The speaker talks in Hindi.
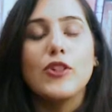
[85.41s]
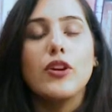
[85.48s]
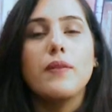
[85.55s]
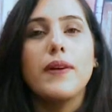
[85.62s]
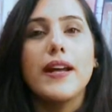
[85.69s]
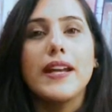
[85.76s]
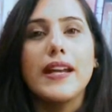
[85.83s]
तो
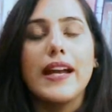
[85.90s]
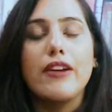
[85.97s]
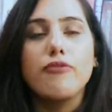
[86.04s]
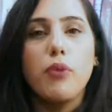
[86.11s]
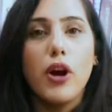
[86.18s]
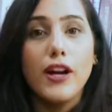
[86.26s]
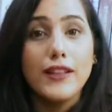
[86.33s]
हमारी
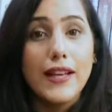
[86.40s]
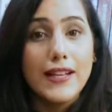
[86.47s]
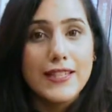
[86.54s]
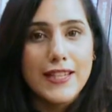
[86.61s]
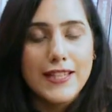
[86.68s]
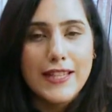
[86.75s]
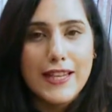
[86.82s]
लाइफ बहुत
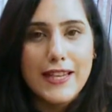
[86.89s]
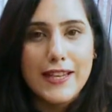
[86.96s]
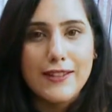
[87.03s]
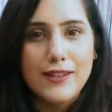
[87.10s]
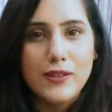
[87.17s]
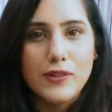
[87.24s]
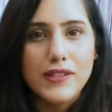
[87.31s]
अच्छे
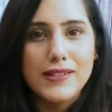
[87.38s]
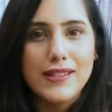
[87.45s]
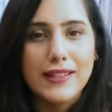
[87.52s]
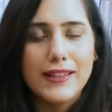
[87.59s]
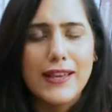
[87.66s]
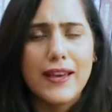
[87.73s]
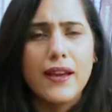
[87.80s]
तरीके से गुजर
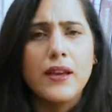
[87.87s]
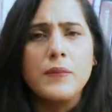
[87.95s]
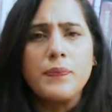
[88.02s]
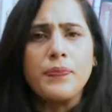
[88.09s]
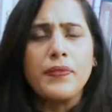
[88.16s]
सकती है